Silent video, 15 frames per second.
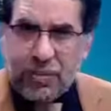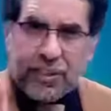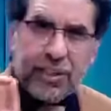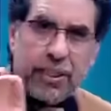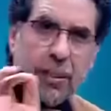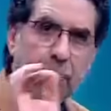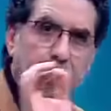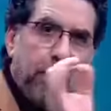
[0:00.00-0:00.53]

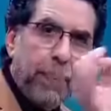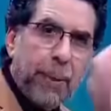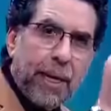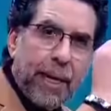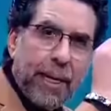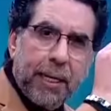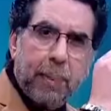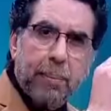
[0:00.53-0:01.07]

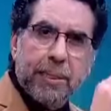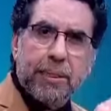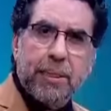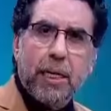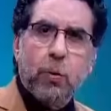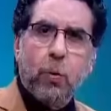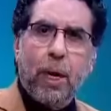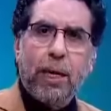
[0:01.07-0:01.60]
دبانة
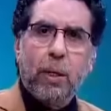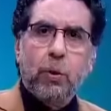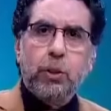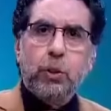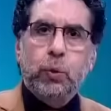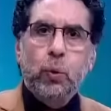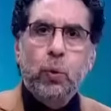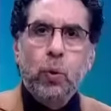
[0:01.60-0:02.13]
بتضايقه على
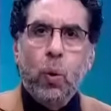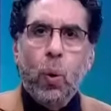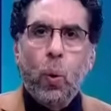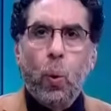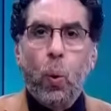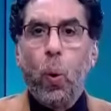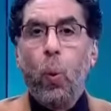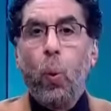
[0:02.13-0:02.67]
وشه
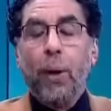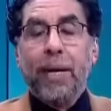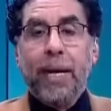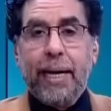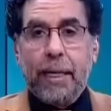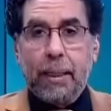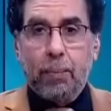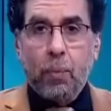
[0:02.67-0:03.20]
وهو
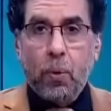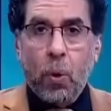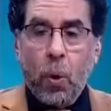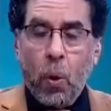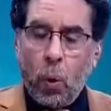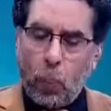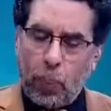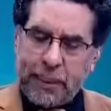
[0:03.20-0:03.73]
نايم
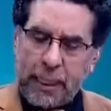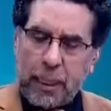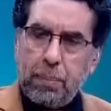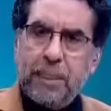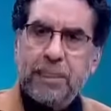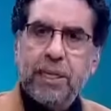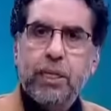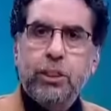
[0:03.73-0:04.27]
وبدل
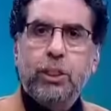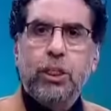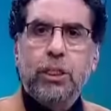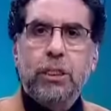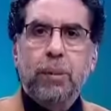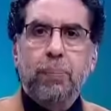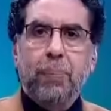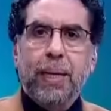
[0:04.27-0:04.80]
ما تهش
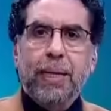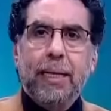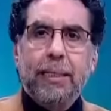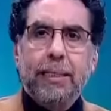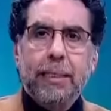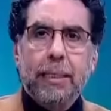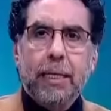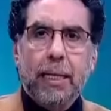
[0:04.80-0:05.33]
الدبانة
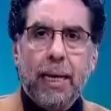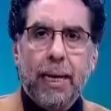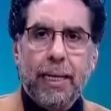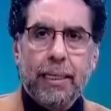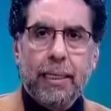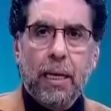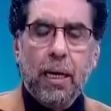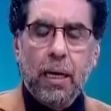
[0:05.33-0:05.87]
دي
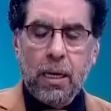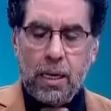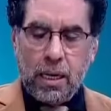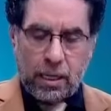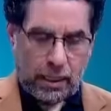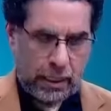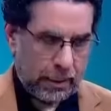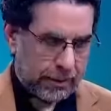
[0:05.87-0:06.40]
الحقيقة
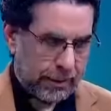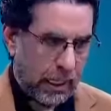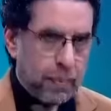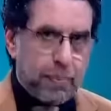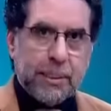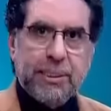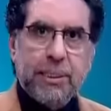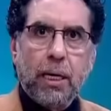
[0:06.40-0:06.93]
راحت
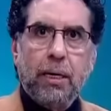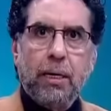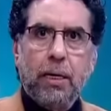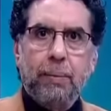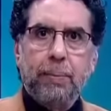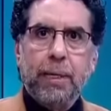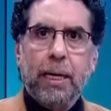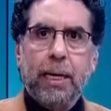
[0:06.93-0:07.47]
جايبة صخرة
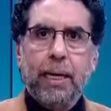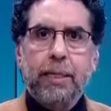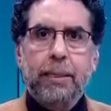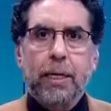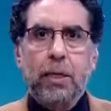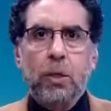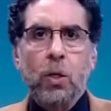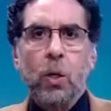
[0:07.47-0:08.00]
كبيرة
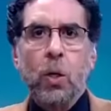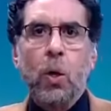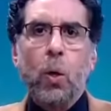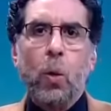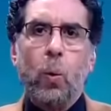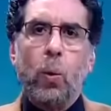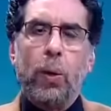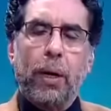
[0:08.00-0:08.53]
جدا
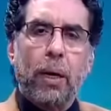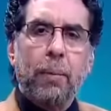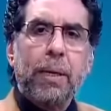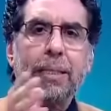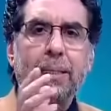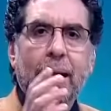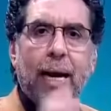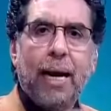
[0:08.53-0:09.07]

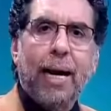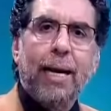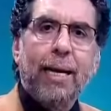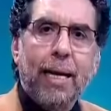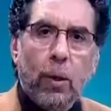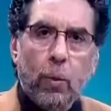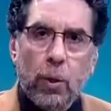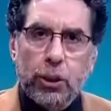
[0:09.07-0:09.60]
ورمتها
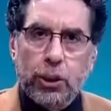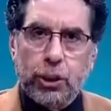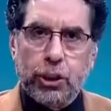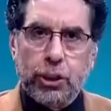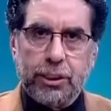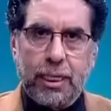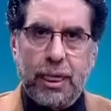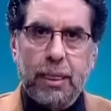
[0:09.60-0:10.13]
على وش
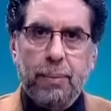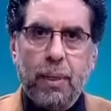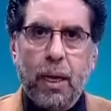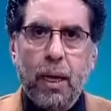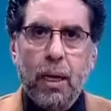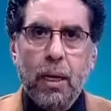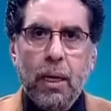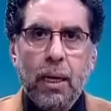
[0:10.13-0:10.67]

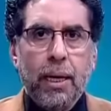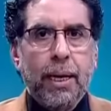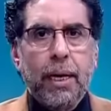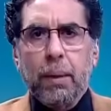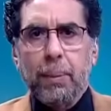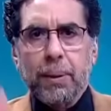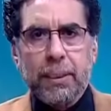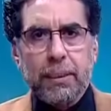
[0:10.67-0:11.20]
صاحبها
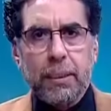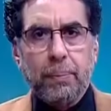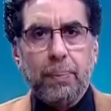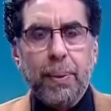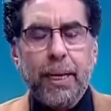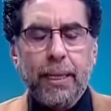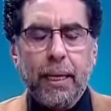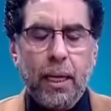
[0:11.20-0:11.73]
هربت
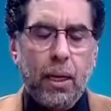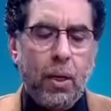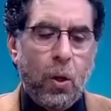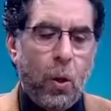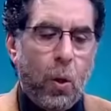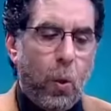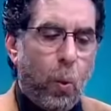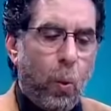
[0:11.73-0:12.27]
الدبانة
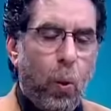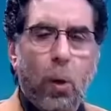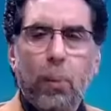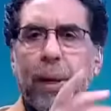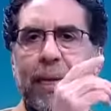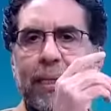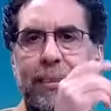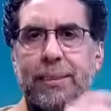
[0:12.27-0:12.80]

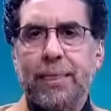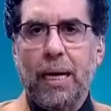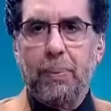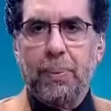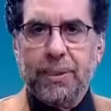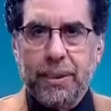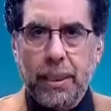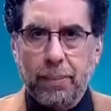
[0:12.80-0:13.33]
ومات صاحب
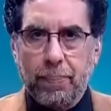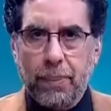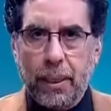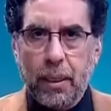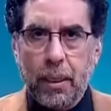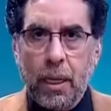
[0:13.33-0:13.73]
الدبة